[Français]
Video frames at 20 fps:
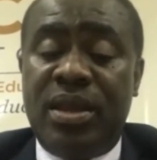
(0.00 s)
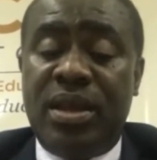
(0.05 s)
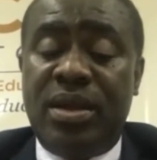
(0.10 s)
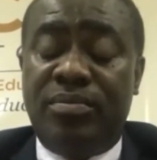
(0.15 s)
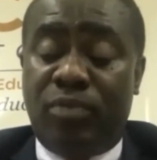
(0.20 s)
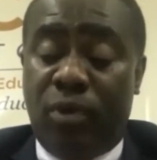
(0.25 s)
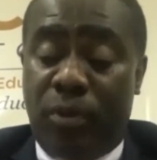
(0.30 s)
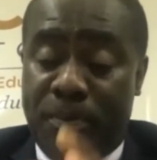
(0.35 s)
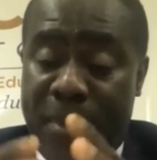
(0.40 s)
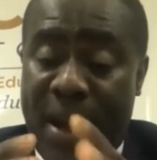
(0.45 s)

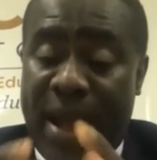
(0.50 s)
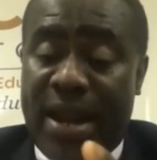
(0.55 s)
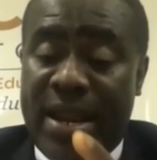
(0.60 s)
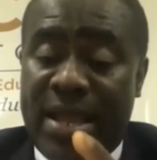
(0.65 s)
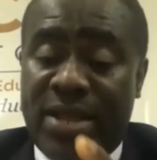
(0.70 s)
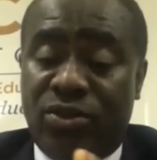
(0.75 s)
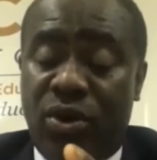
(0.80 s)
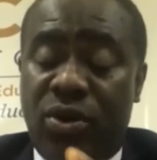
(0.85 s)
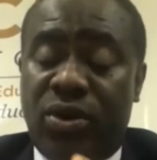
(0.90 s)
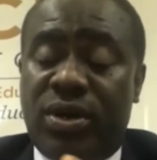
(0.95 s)
pour
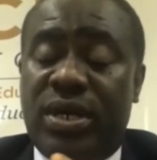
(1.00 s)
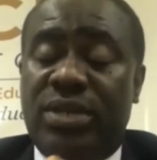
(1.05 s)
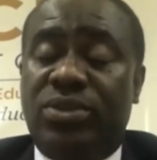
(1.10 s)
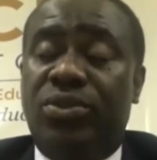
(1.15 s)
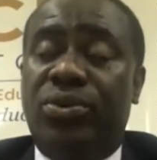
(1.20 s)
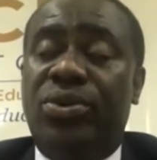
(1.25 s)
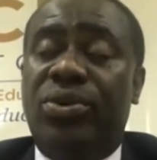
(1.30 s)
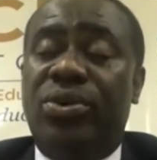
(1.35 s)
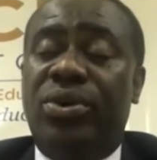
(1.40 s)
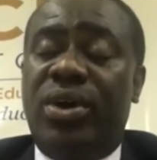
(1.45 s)
parler donc
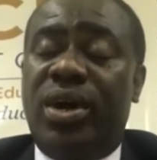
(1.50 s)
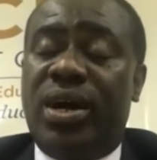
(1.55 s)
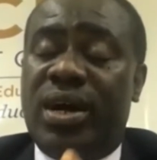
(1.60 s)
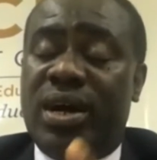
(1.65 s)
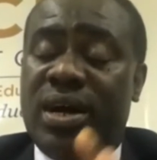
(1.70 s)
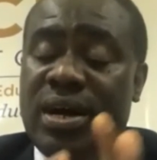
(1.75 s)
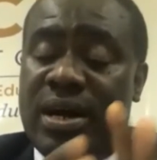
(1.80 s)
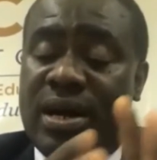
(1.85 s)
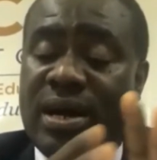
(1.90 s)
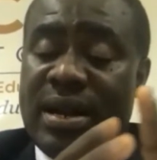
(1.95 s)
de
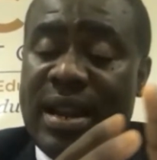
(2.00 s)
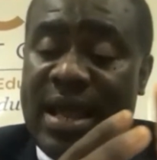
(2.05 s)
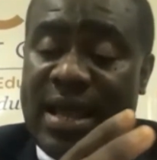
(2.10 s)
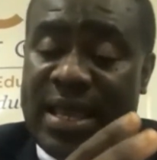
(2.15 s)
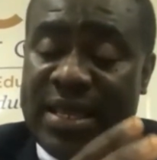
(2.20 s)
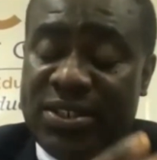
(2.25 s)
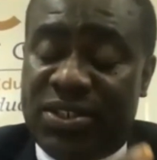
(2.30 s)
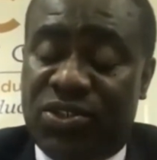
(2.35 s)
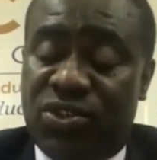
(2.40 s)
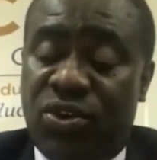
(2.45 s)
euh, la
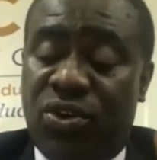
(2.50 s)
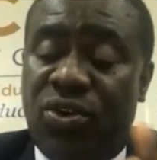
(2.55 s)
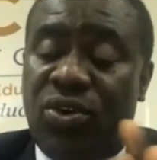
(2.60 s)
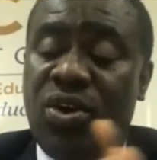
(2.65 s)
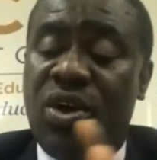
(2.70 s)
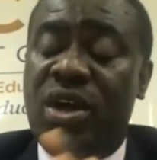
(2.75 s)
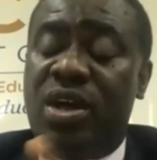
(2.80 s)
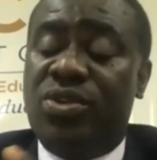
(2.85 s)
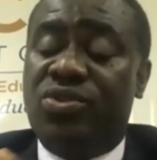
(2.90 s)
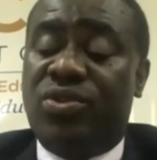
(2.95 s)
question
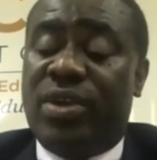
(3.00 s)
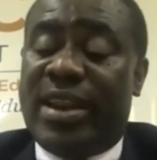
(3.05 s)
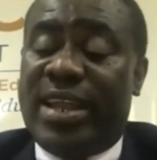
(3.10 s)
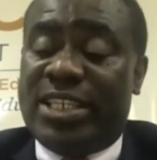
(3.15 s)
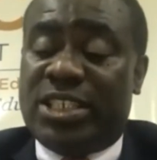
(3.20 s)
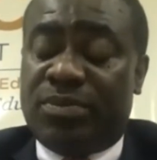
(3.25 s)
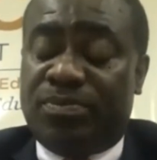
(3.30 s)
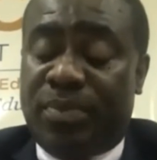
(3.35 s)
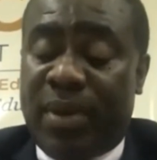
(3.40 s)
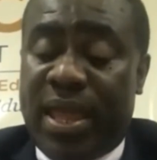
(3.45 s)
du
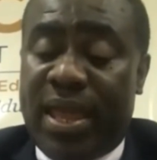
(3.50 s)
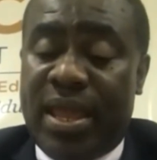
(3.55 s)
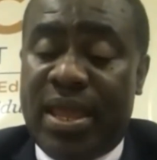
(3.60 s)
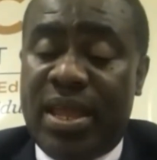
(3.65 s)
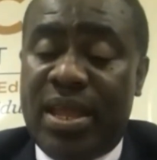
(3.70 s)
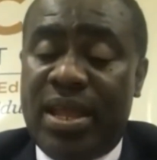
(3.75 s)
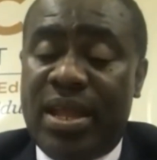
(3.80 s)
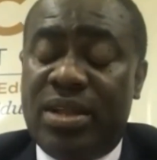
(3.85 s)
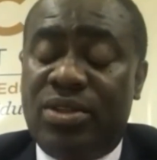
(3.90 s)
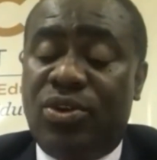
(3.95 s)
respect
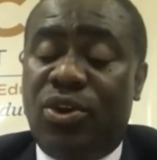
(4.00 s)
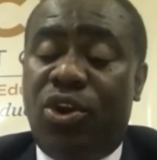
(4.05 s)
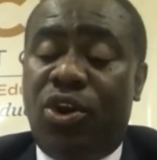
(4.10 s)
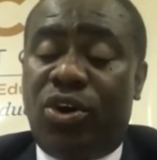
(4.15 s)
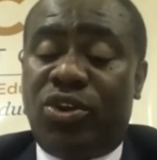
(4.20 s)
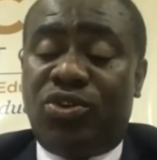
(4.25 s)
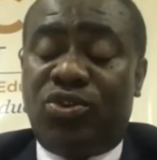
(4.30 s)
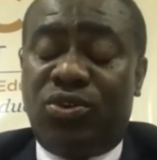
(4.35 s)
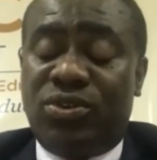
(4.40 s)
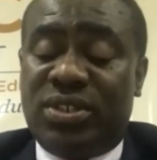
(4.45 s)
de
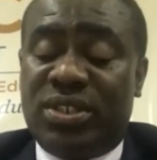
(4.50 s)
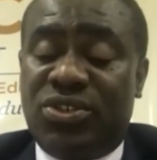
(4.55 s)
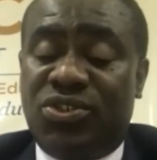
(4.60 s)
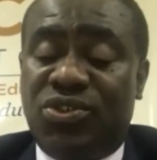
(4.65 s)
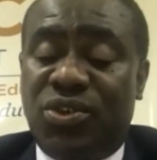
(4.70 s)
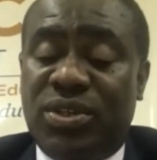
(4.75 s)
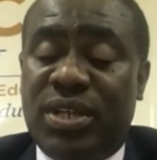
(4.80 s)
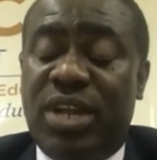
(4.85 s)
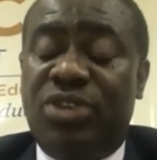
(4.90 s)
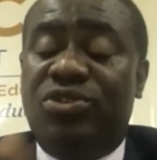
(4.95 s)
l'ordre
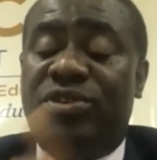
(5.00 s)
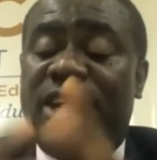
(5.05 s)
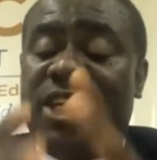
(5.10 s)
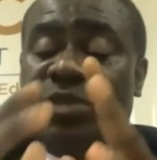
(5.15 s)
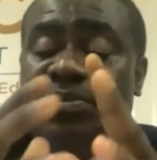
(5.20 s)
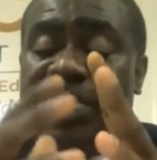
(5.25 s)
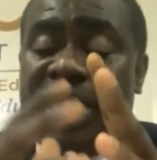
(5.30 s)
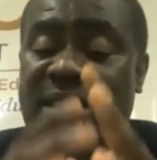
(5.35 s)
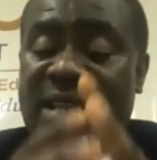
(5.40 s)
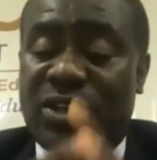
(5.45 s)
constitutionnel, du
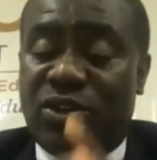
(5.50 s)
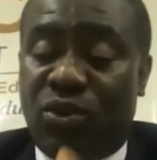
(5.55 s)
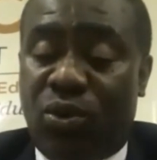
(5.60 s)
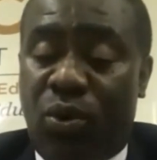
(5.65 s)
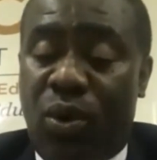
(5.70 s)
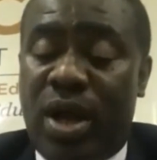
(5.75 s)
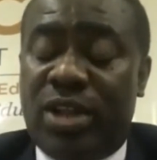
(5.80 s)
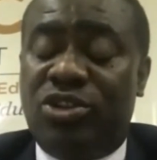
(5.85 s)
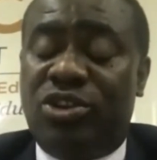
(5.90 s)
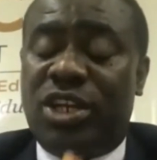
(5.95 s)
respect des
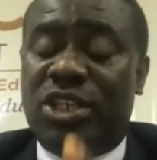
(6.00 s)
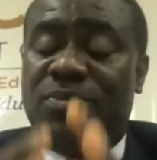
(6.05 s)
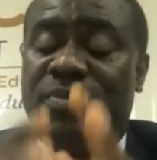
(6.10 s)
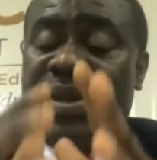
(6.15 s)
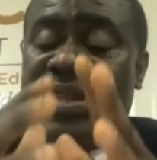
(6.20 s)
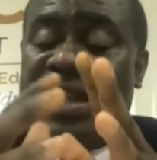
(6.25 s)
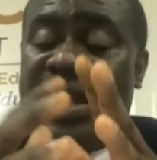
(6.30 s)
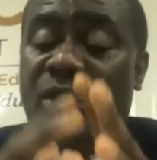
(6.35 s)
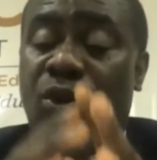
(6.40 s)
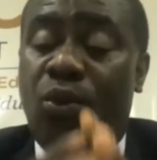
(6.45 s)
droits, du respect
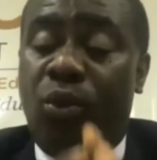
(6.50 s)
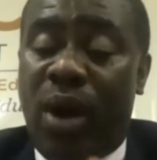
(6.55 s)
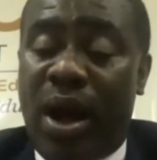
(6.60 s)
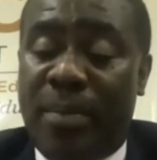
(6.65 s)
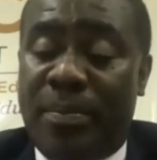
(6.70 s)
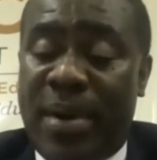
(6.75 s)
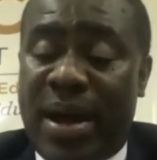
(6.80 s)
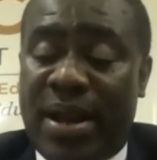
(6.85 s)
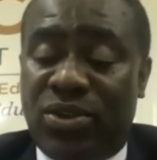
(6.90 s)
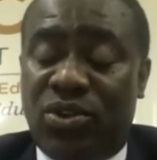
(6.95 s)
des
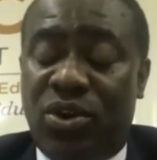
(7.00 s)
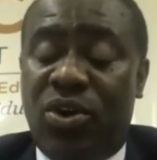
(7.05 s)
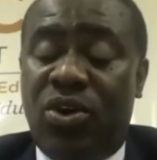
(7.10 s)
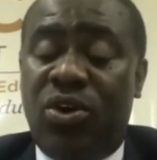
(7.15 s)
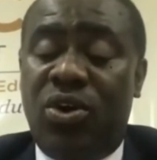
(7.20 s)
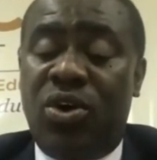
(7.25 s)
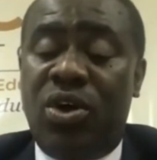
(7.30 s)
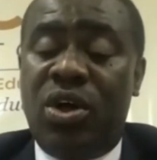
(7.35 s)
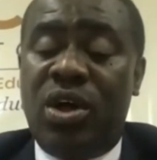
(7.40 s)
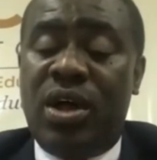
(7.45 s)
lois, pardon,
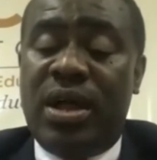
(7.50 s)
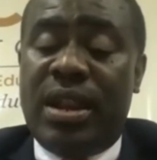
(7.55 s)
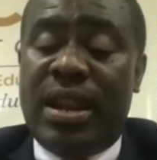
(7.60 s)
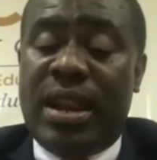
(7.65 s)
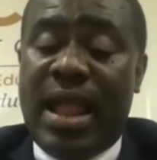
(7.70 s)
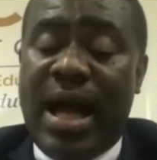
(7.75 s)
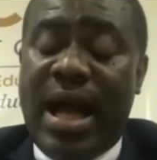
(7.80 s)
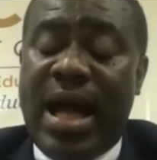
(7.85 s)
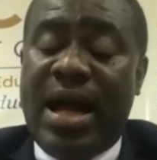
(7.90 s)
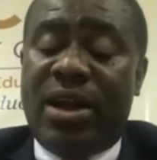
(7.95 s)

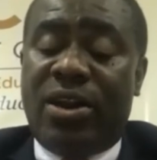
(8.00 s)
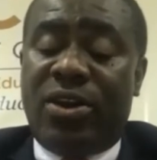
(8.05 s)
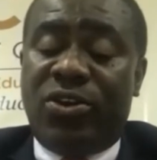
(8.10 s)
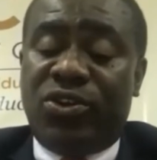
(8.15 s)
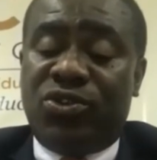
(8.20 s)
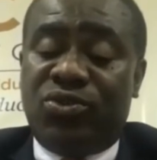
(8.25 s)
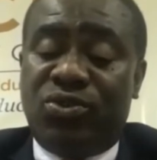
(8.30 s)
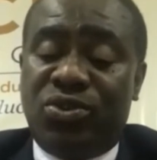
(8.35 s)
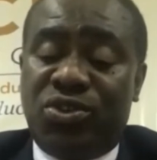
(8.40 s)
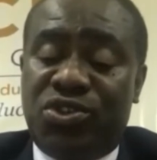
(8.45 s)
la
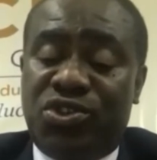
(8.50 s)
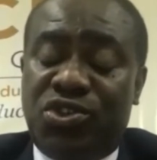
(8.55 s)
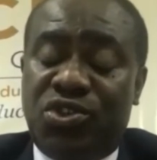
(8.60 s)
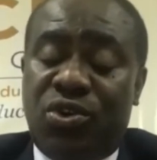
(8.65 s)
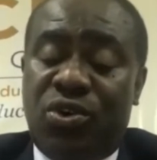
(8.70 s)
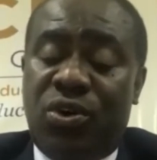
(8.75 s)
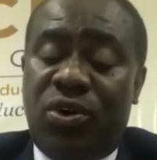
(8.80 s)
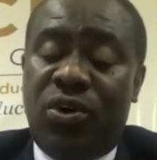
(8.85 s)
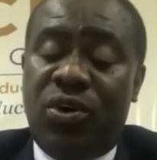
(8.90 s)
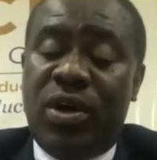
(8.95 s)

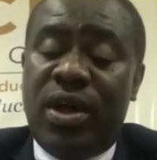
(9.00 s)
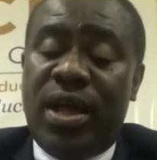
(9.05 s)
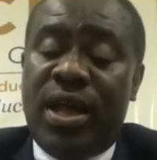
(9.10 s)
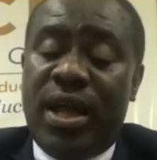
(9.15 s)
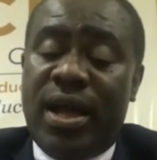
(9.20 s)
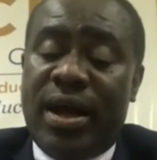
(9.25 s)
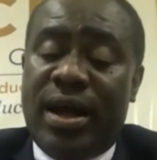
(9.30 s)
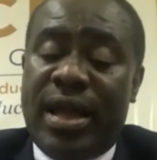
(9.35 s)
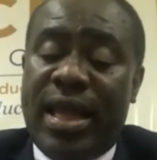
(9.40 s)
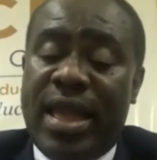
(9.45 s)
résolution
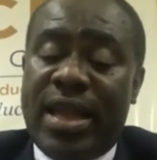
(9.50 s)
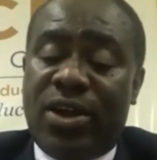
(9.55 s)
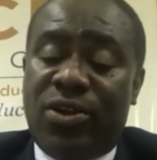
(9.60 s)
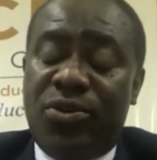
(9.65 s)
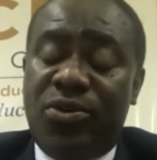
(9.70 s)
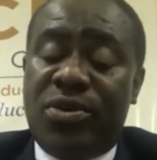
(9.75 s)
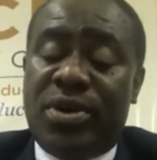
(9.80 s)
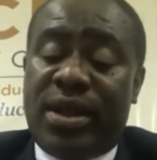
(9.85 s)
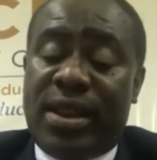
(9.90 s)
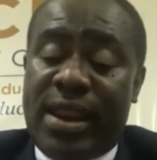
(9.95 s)
euh,
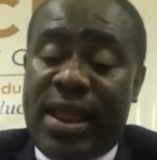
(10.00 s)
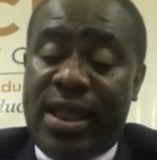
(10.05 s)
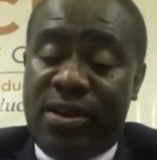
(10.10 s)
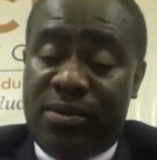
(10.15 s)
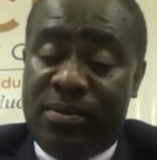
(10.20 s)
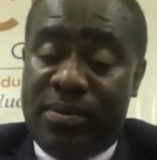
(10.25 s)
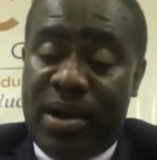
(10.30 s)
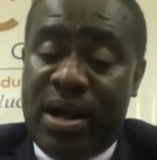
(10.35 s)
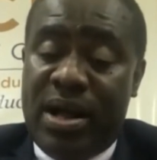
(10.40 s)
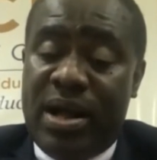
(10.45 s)
inclut
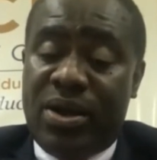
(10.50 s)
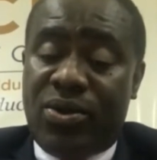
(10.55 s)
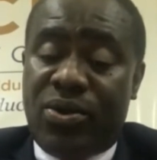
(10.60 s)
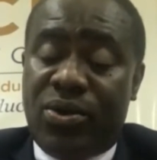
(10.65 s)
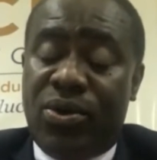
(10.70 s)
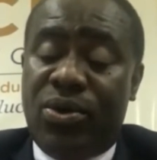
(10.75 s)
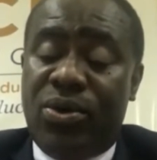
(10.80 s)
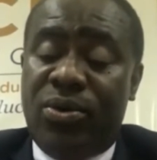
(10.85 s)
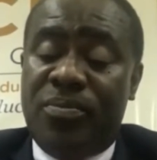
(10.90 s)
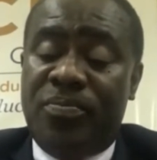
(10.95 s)
clairement
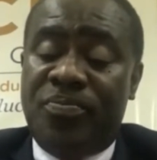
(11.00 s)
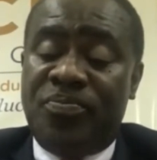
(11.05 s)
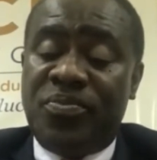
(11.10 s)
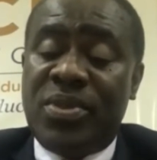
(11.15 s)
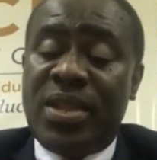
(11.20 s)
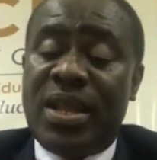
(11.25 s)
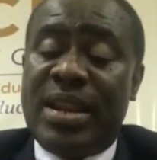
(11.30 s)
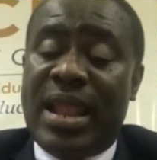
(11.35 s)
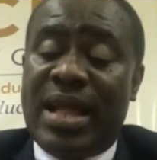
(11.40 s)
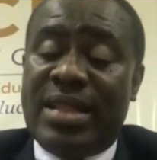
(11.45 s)
que
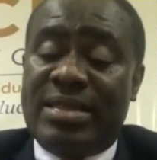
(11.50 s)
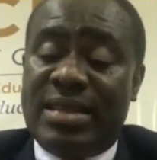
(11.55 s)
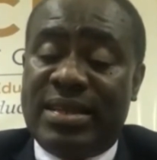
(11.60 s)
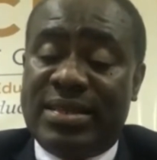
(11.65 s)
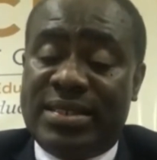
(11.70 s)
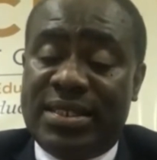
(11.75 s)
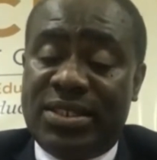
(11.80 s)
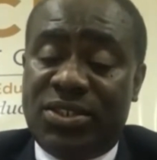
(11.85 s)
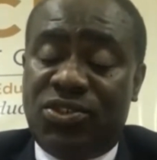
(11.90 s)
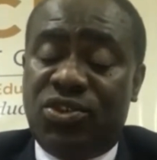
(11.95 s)
la
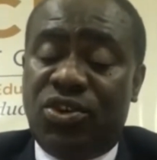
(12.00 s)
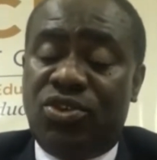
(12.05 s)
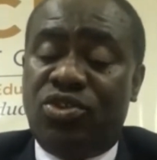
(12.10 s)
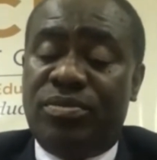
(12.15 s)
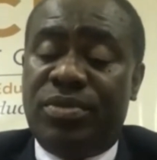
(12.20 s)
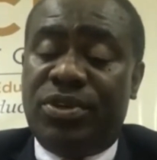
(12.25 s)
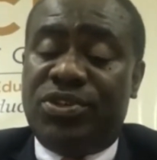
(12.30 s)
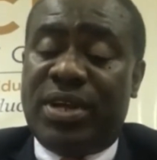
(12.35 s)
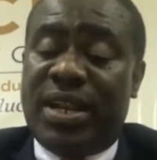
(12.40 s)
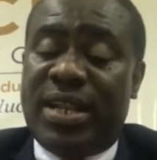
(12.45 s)
décision de
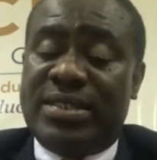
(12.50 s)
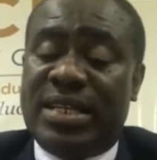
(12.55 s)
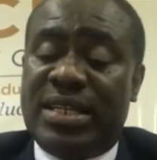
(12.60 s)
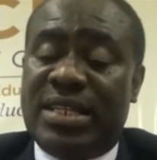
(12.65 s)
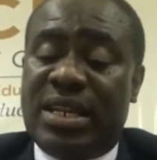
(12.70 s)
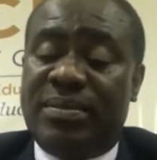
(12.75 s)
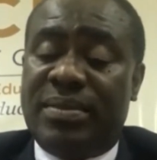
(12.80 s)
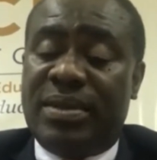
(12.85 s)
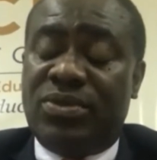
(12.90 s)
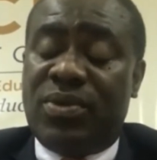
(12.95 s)
M. Alassane
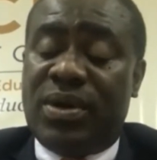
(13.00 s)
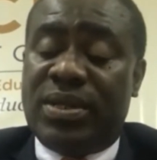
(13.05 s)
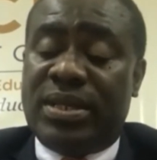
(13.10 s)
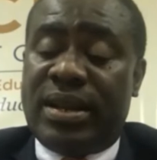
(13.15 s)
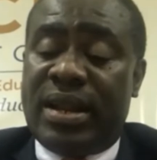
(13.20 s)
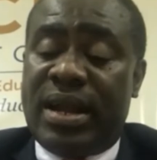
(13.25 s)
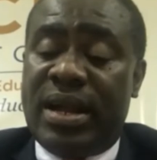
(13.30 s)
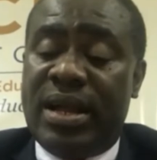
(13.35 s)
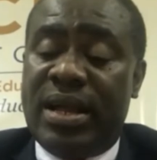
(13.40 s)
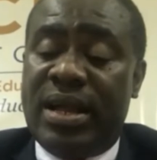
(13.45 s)
Draman
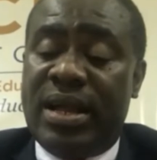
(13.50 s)
Ouattara